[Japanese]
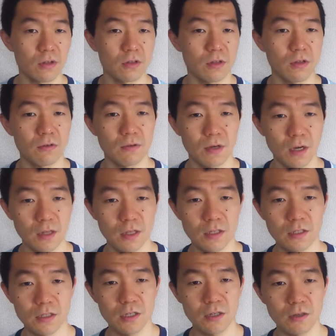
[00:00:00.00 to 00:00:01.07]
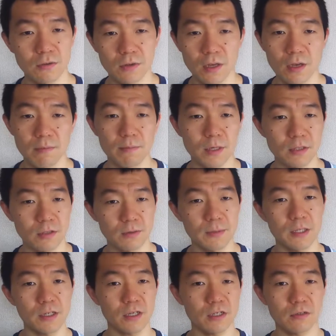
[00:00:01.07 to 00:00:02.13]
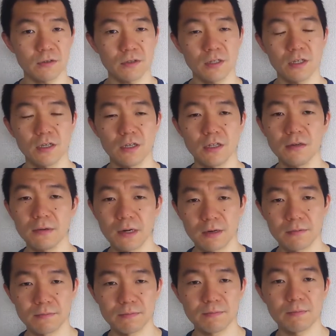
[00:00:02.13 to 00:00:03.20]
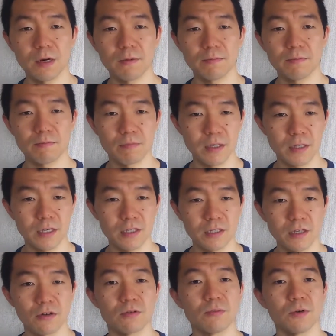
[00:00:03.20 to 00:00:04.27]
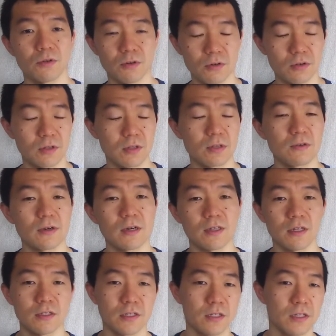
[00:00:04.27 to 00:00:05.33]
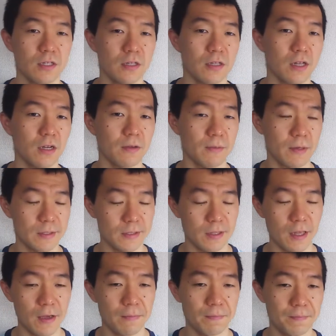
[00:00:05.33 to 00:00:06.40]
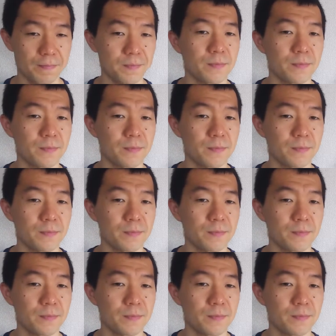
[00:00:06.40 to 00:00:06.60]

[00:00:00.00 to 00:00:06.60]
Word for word: ていう形なので、まあ、睡眠学的には、ま目指してるものっていう形になりますね